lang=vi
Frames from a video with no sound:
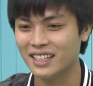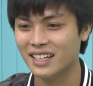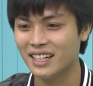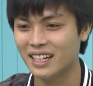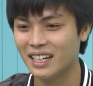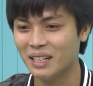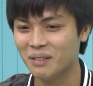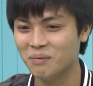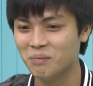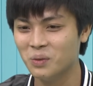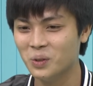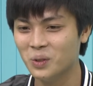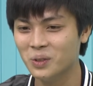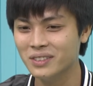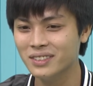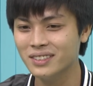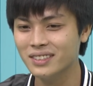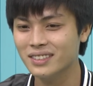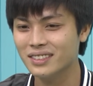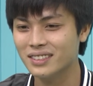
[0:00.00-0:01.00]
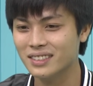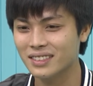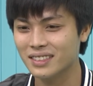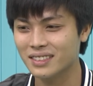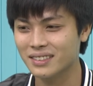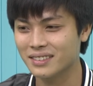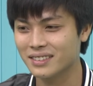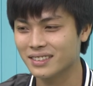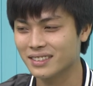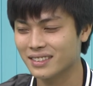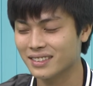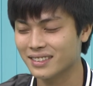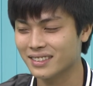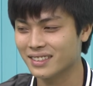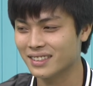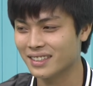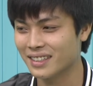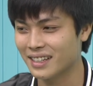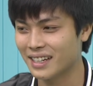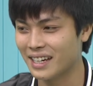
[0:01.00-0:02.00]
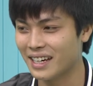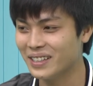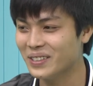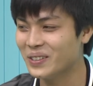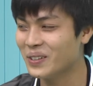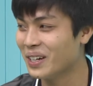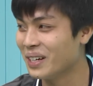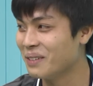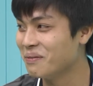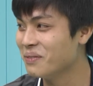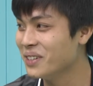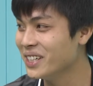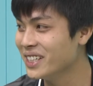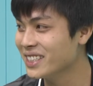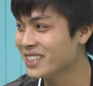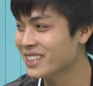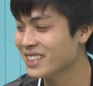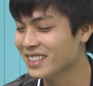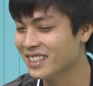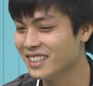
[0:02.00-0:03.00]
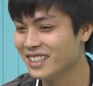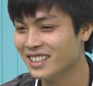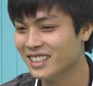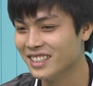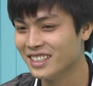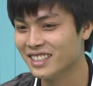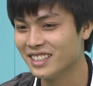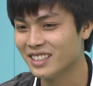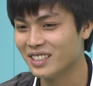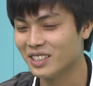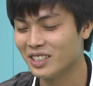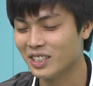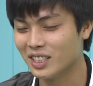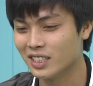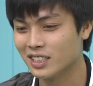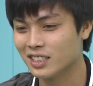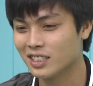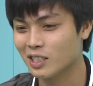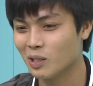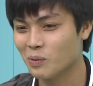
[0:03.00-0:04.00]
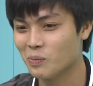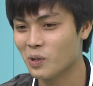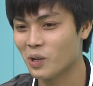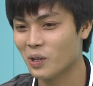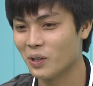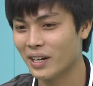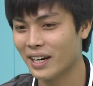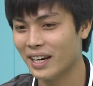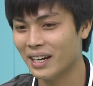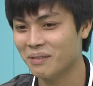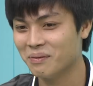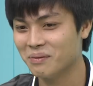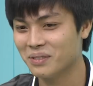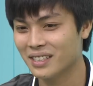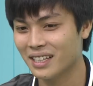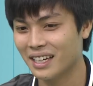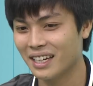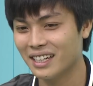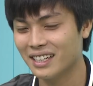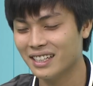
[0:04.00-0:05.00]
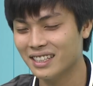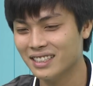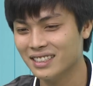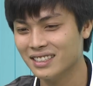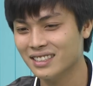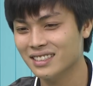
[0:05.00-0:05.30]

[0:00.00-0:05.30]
em muốn để cho em biết xong rồi em sẽ